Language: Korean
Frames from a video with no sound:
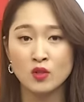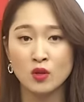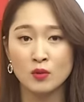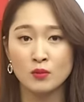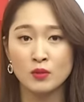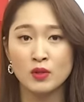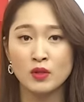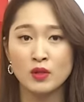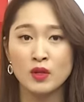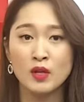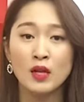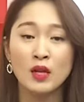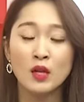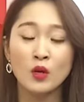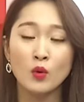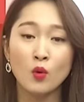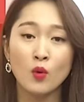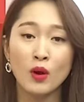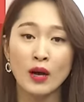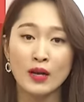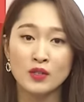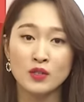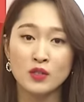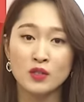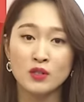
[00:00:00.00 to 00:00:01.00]
점을
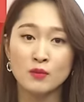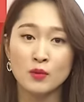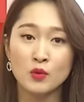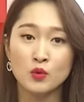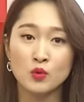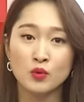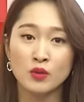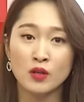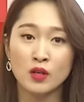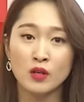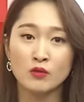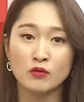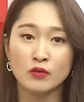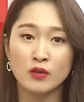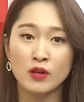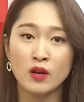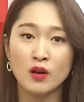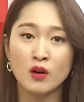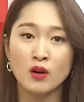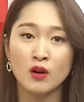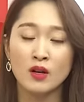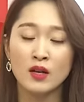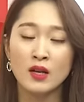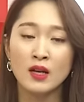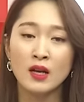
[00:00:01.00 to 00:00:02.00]
꼭 아셨으면
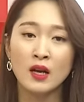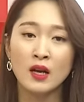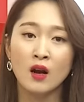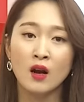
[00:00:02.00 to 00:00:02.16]
좋겠고요.